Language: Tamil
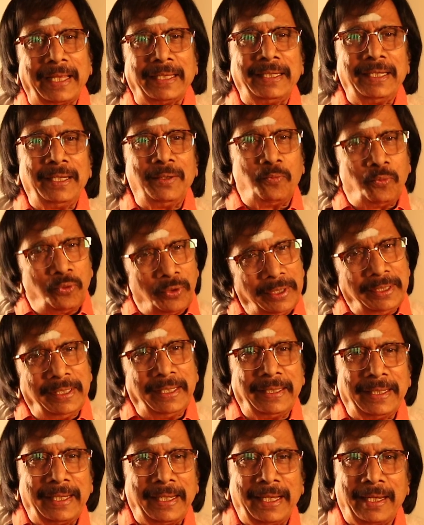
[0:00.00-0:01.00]
சாதனையை
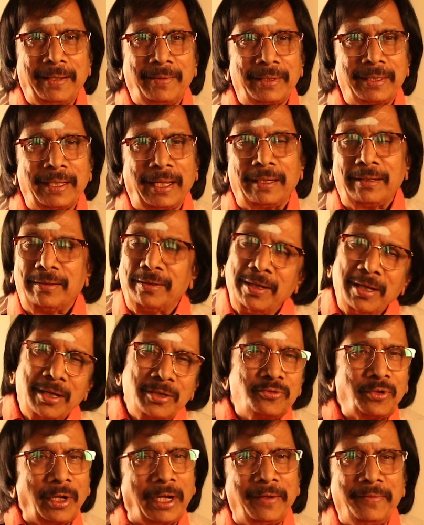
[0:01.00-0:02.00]
புரிந்ததில்லை என்று தான்
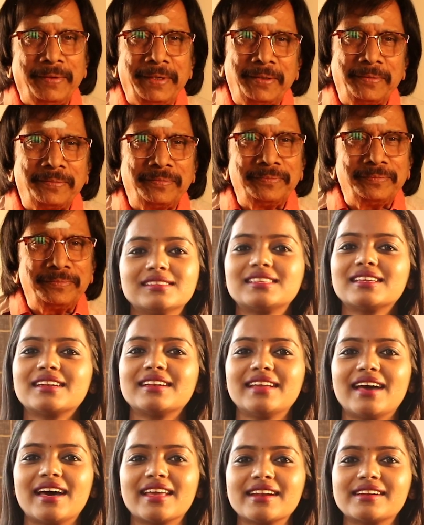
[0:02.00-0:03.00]
சொல்ல வேண்டும்
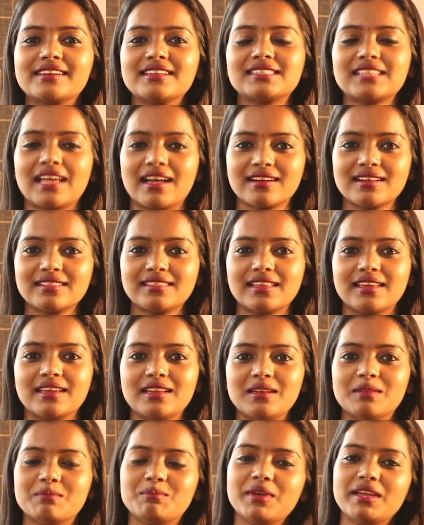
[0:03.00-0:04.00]
சார் டேரக்டர்ஸ்
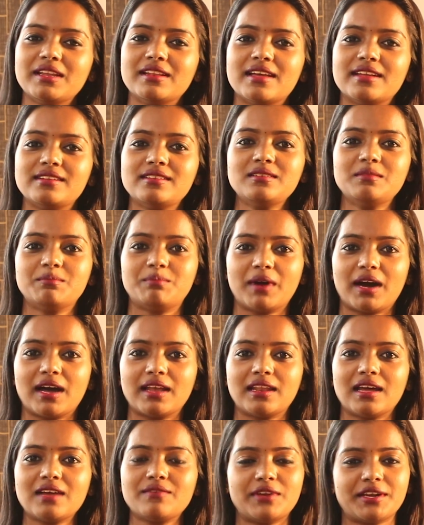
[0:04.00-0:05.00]
அகத்தியன் பி லெனின்
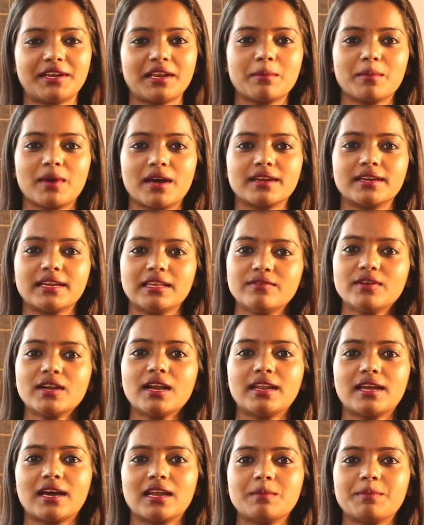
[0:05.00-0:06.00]
பாலா வெற்றிமாறன்
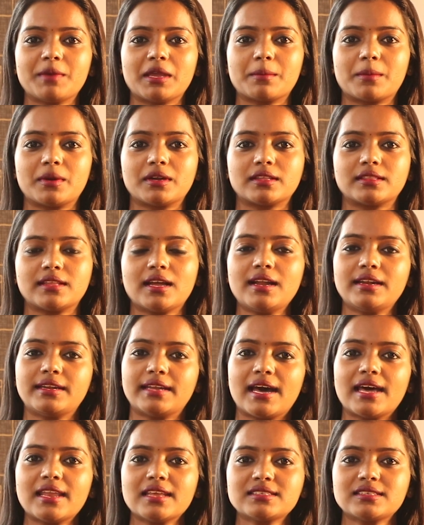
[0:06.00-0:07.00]
இவங்க நாலு பேர் மட்டும்தான்
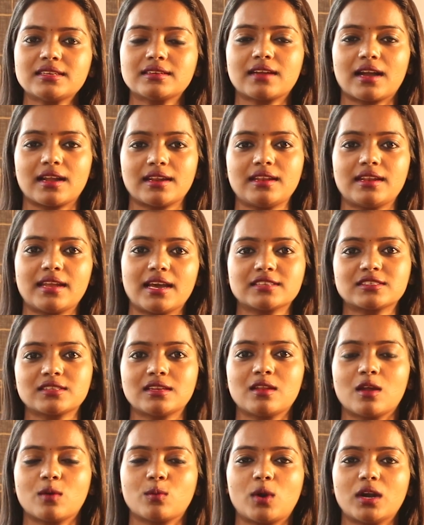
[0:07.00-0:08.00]
டேரக்ஷனுக்கான
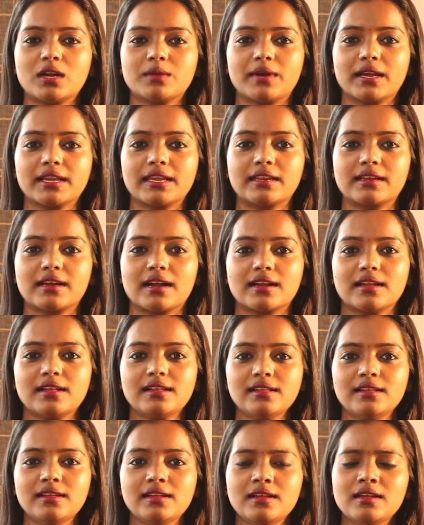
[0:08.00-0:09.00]
நேஷனல் அவார்டு
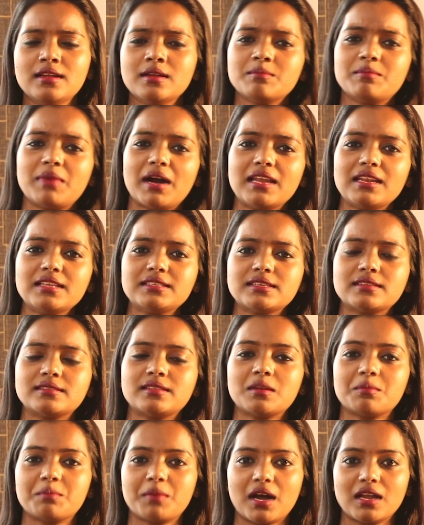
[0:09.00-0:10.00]
வாங்கியிருக்காங்க
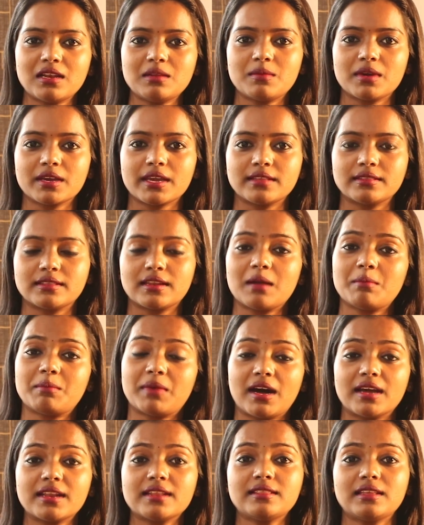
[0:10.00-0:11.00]
பாலச்சந்தர் பாலு மகேந்திரா
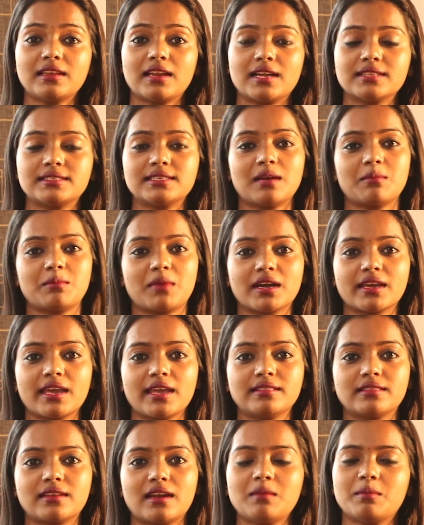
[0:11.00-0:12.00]
பாரதி ராஜா
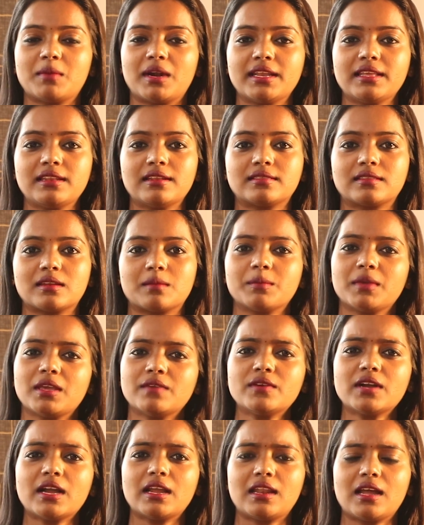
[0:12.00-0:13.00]
மகேந்திரன் மணிரத்னம்
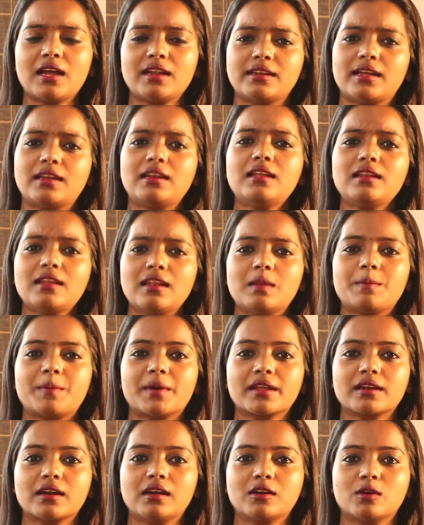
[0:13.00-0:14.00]
இவங்கெல்லாம் நல்ல நல்ல
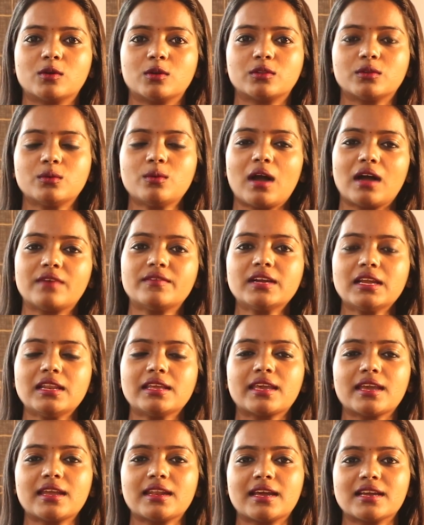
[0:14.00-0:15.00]
படங்கள் கொடுத்தோம்
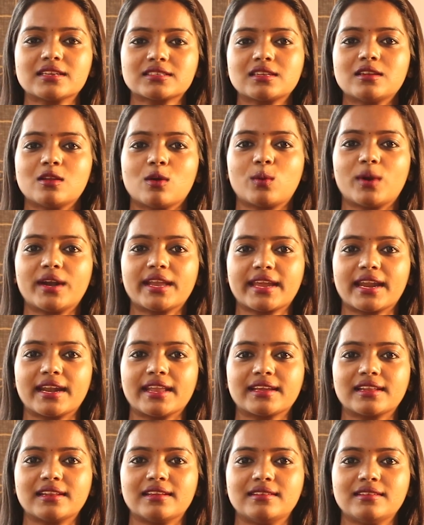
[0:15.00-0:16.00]
அவங்களுக்கு ஏன் நேஷனல் அவார்டு
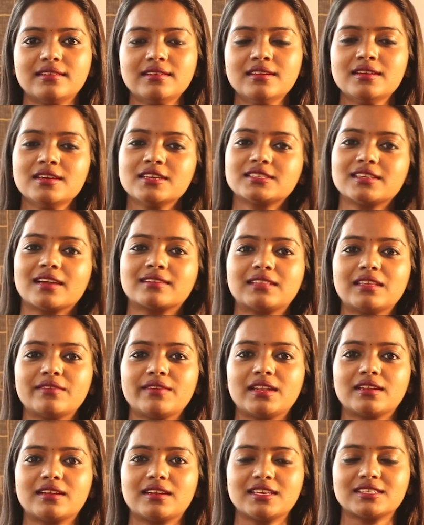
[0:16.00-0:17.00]
கிடைக்கலன்னு
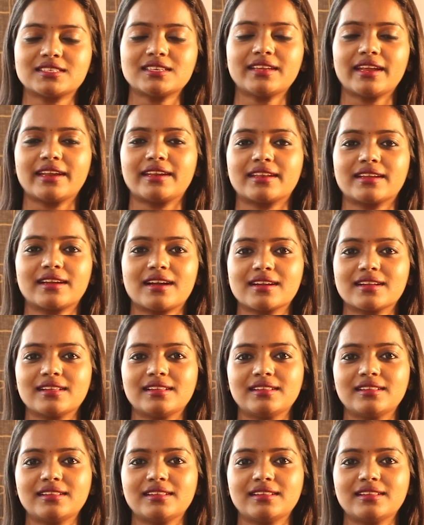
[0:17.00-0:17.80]
சக்திவேல் கணேசன் கேட்டிருக்காங்க